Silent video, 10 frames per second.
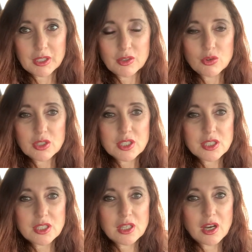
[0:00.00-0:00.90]
для
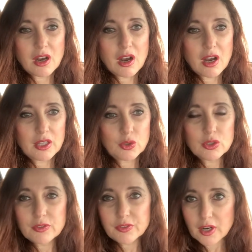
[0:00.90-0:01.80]
гордости, а, но
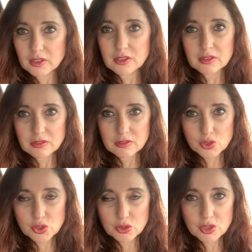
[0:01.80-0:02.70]
это факт.
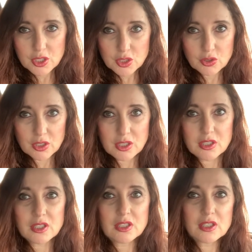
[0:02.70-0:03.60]
То, что есть, то
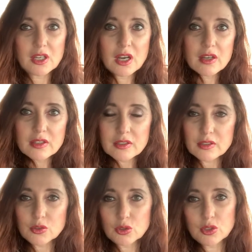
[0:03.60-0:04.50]
есть. И я
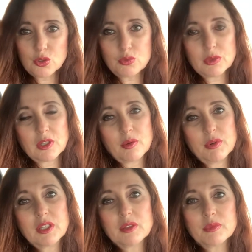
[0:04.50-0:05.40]
э, долго думала об
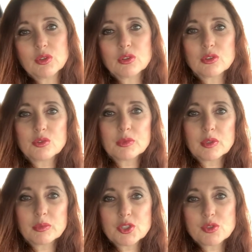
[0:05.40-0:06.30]
этом и долго
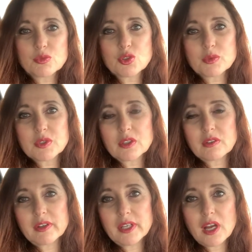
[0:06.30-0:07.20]
думала, почему, собственно
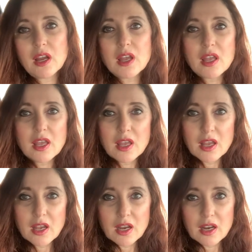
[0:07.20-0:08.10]
говоря,
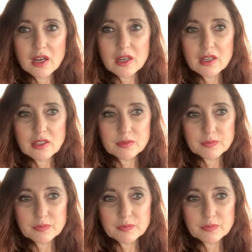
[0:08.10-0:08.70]
э,